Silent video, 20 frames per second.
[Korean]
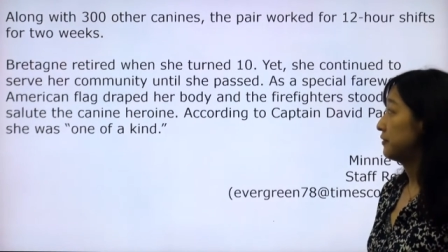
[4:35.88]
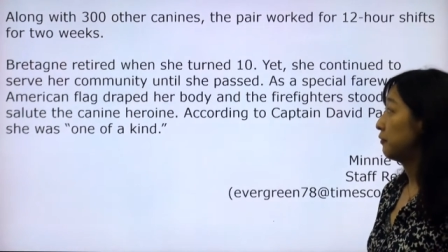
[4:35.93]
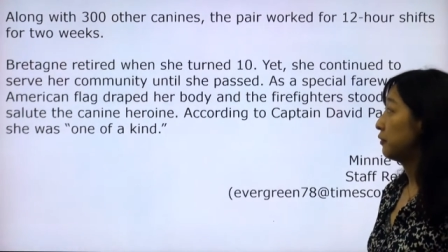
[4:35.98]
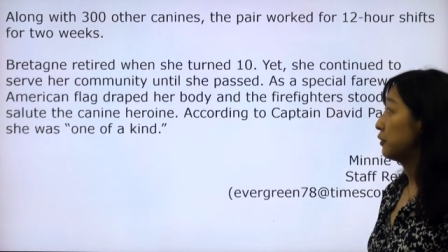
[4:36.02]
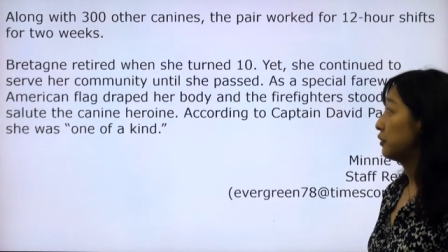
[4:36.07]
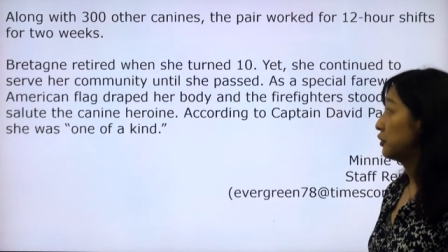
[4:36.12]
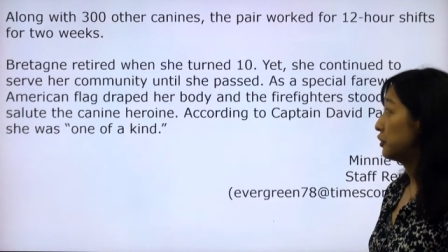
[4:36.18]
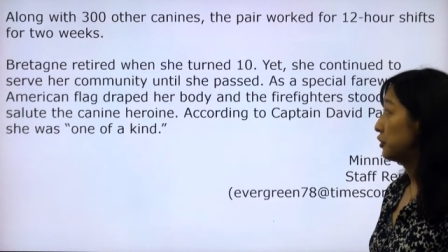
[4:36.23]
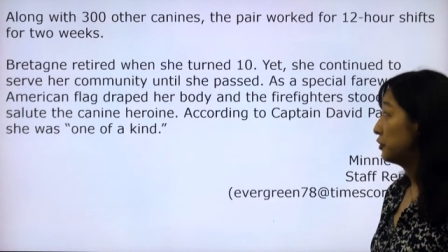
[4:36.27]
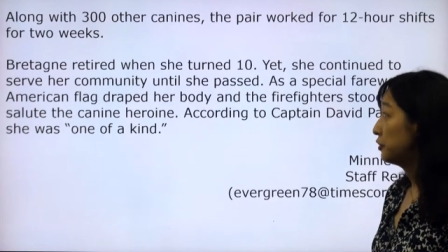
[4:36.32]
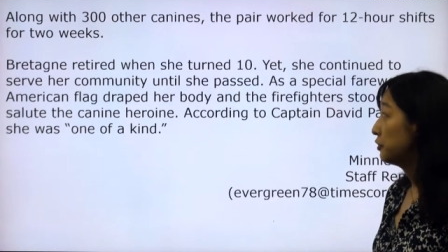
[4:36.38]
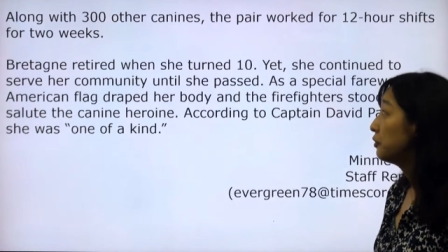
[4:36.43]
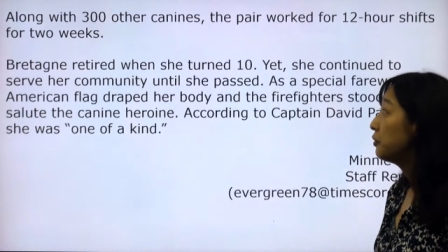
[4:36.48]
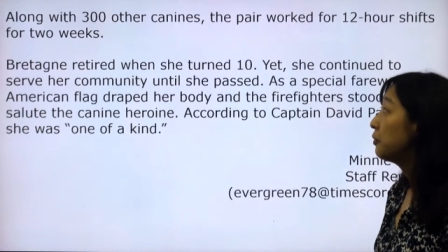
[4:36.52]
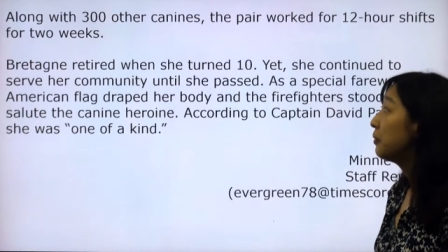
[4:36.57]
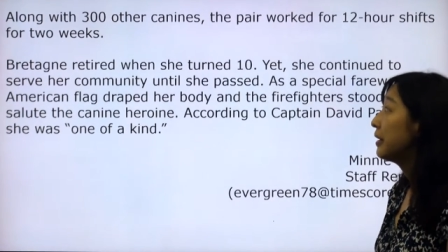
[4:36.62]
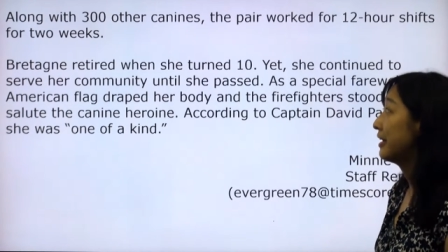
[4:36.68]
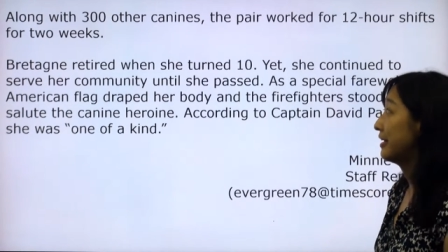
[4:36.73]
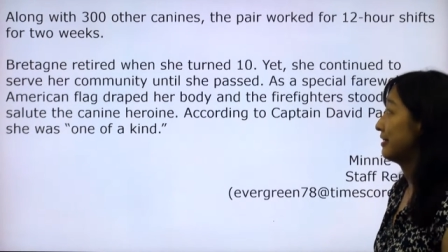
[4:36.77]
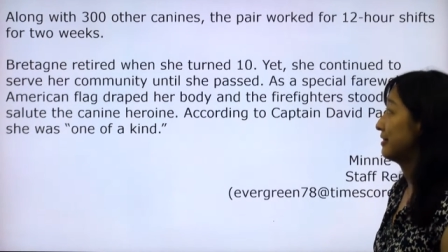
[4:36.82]
for two
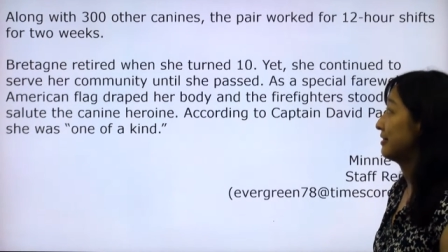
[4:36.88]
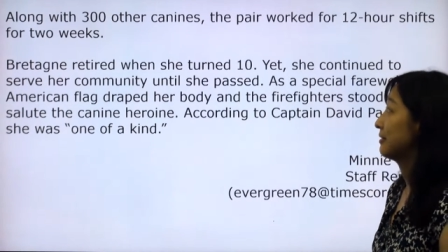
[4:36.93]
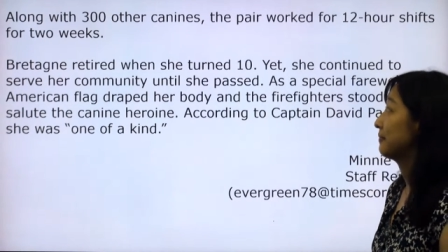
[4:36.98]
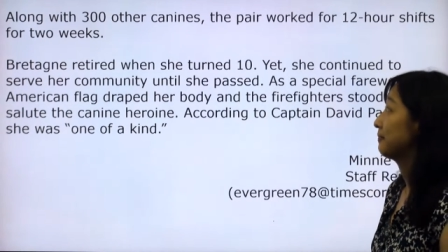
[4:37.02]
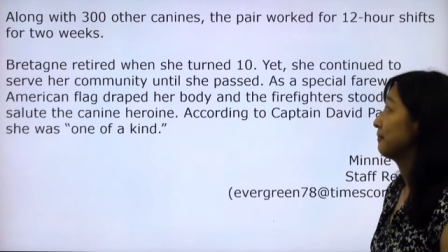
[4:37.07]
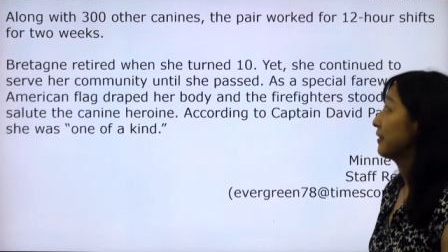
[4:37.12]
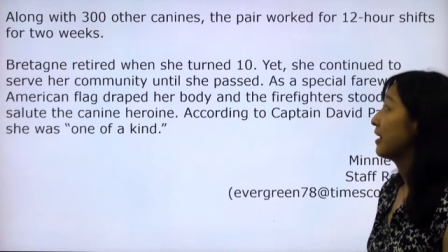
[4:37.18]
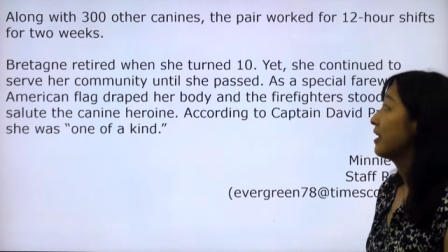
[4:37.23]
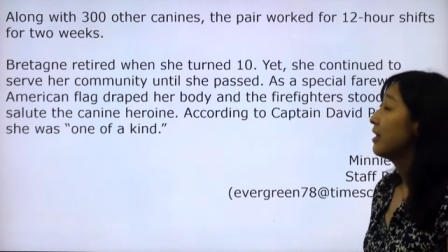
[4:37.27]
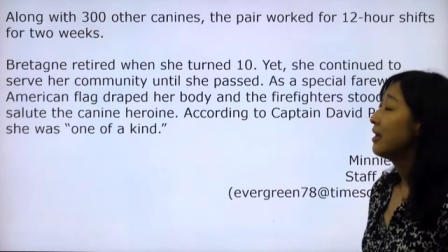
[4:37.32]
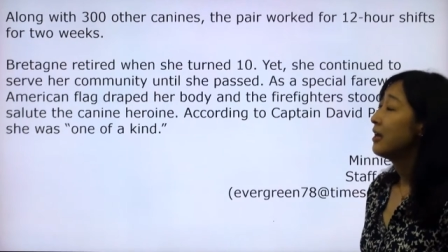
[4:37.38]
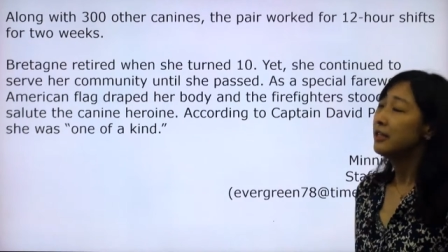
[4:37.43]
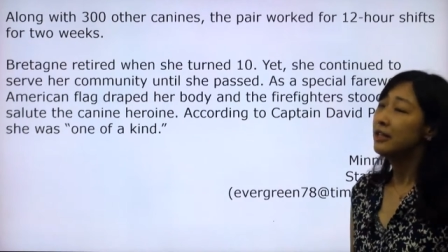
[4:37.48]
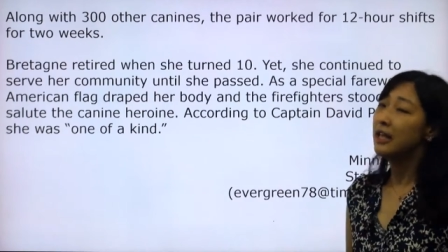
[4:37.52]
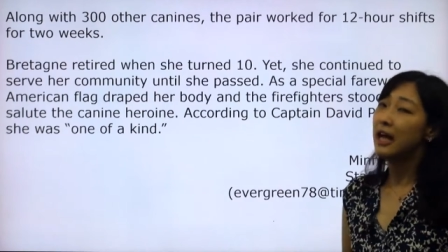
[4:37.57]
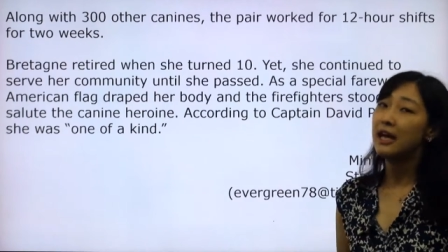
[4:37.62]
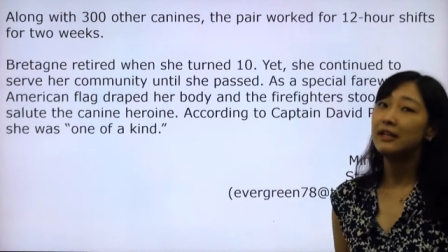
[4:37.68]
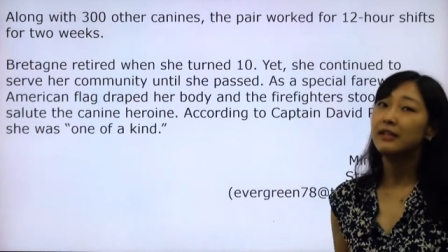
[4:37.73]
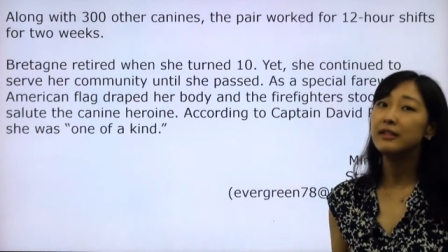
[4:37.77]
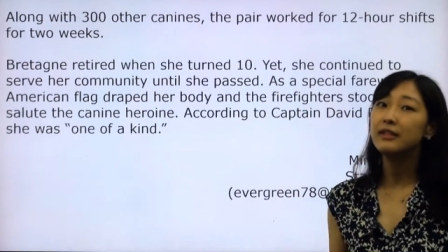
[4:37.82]
weeks.
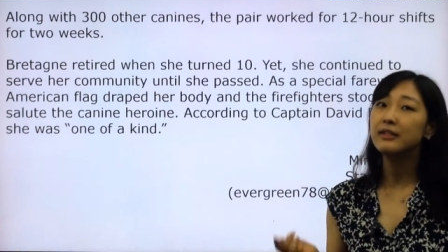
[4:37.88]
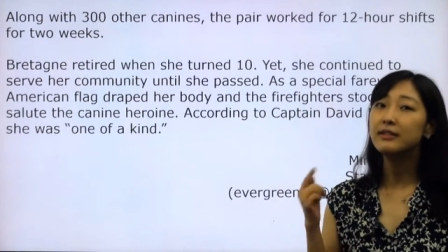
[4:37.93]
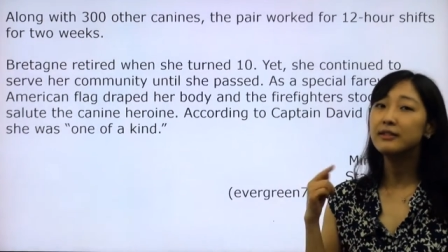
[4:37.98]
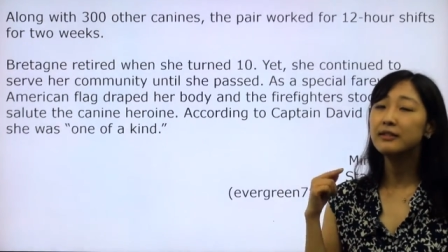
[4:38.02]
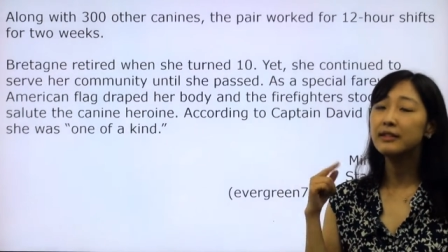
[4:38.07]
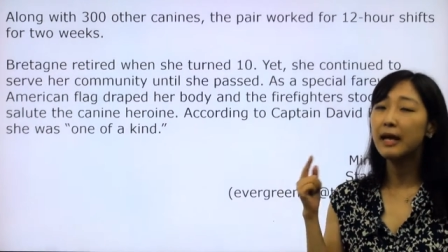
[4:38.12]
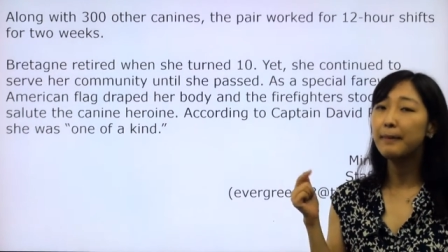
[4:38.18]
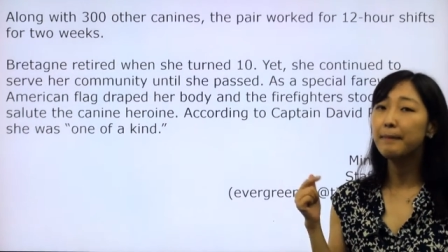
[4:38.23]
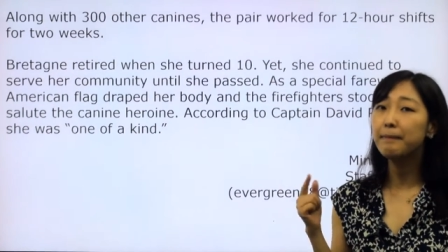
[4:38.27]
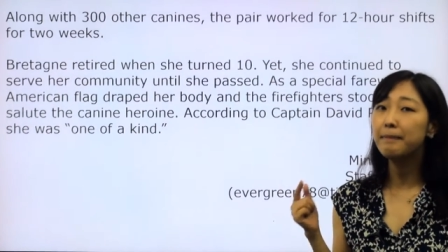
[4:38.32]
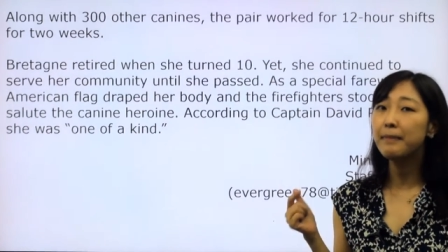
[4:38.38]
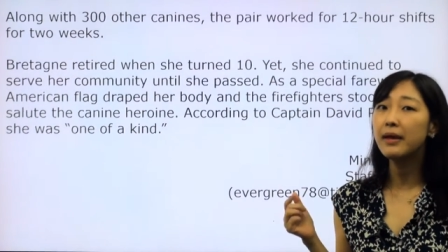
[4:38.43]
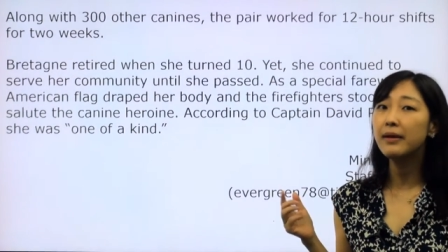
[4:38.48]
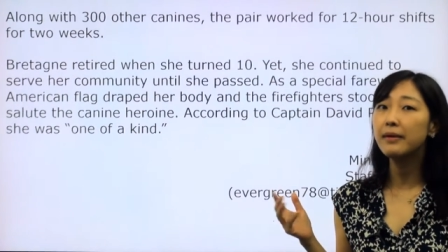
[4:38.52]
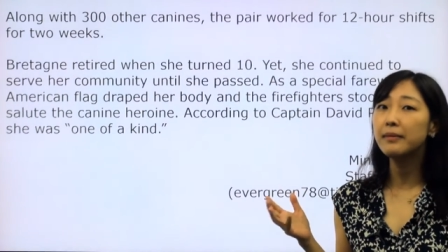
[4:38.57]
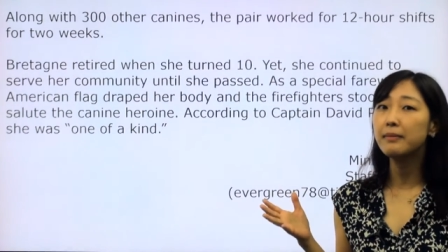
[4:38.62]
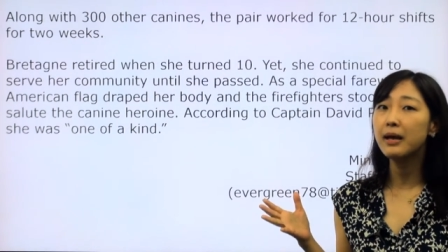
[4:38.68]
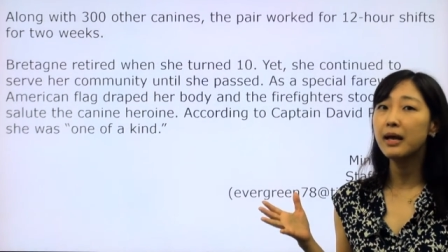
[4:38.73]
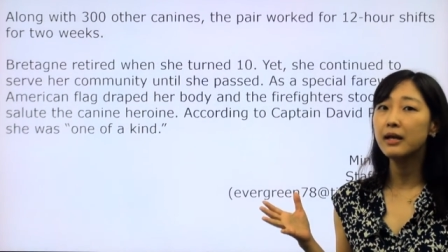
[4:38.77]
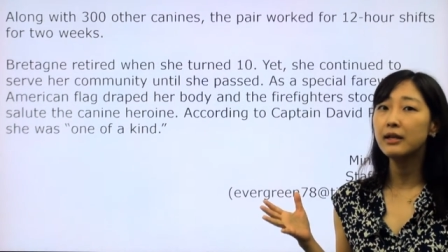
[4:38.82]
다른
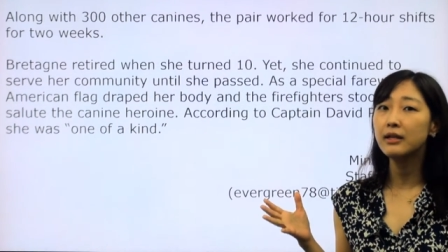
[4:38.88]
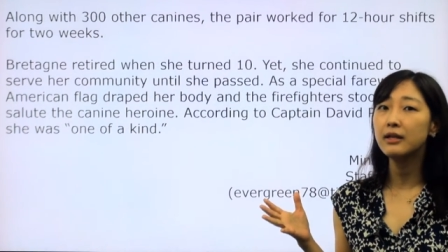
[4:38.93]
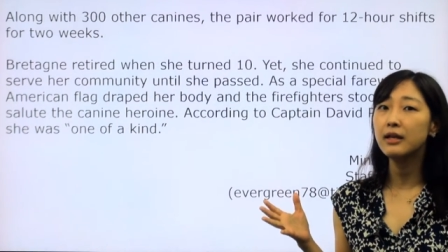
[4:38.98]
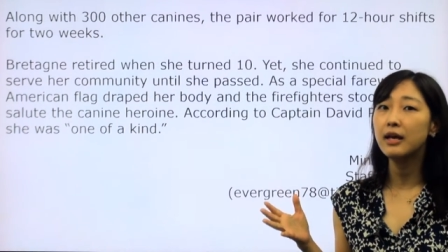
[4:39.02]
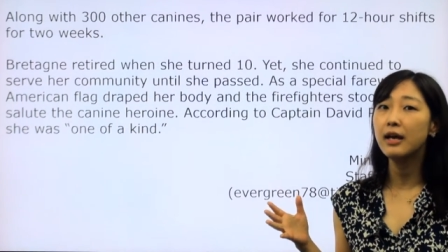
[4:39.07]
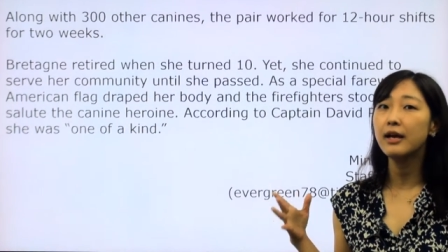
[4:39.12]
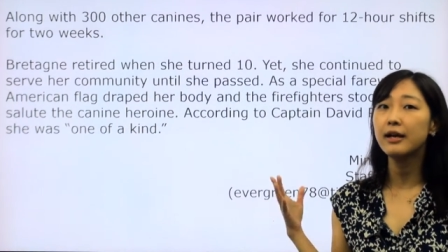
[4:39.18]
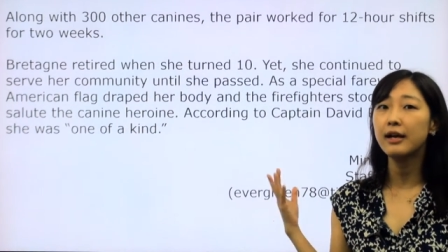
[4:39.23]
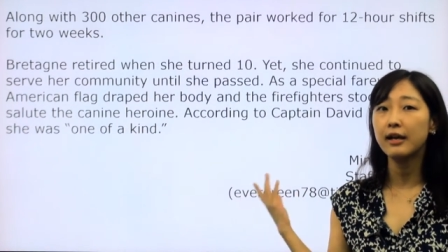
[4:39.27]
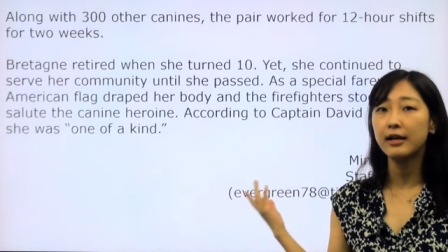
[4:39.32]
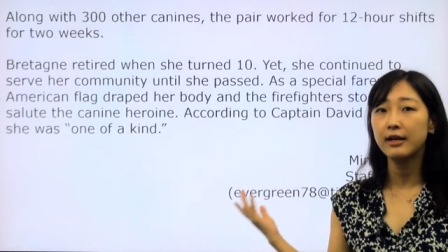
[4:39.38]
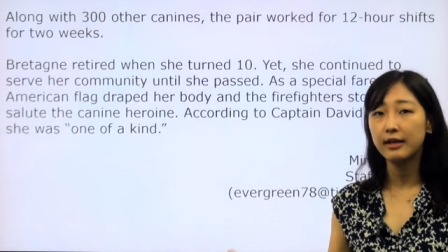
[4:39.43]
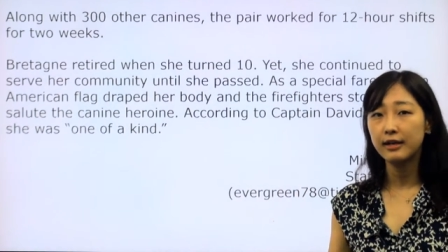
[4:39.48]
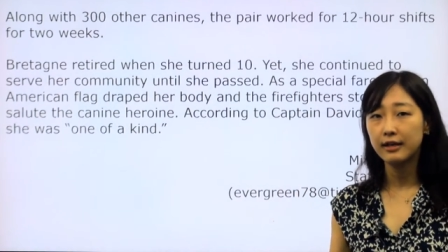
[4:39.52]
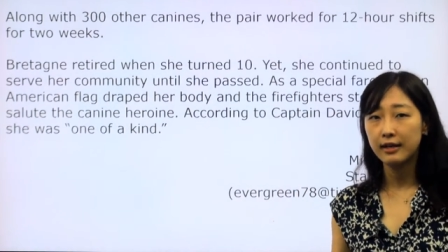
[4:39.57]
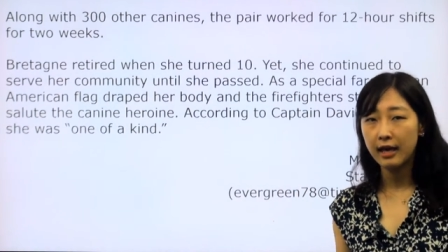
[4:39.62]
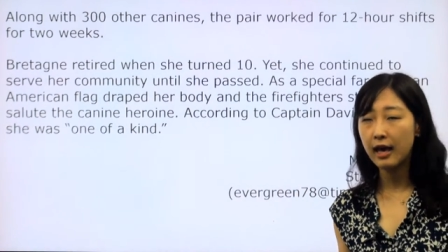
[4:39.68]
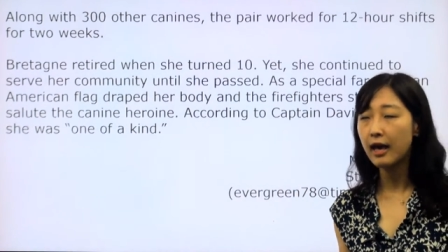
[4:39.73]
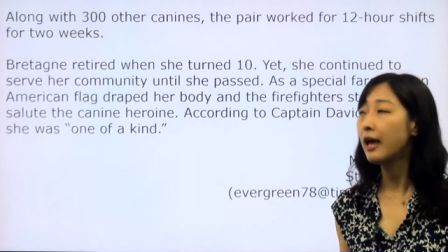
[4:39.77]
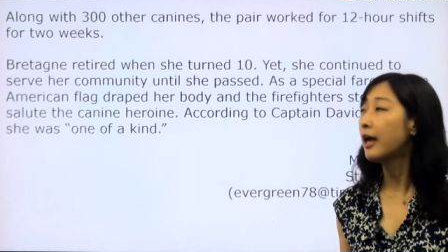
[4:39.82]
300마리의
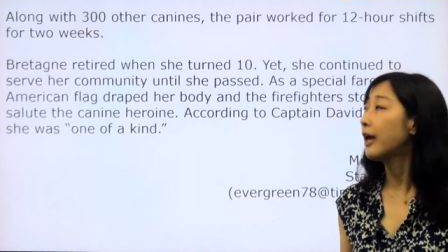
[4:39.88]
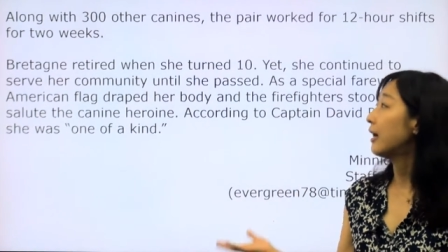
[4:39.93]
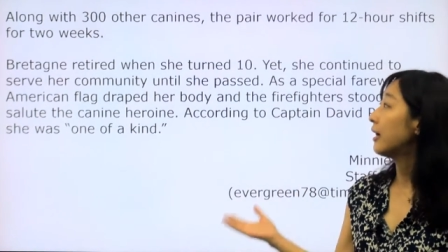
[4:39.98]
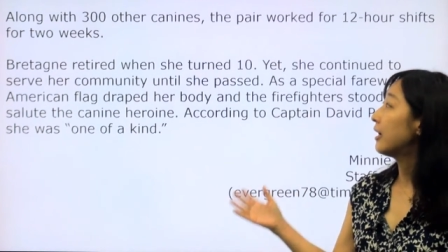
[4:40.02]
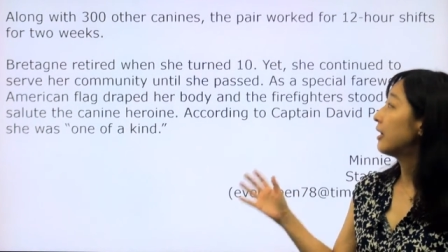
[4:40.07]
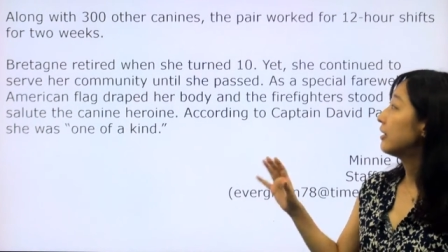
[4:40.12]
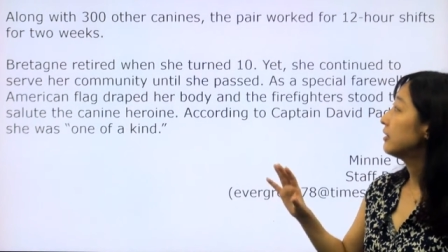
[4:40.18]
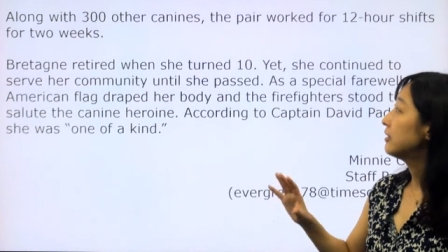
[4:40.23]
개,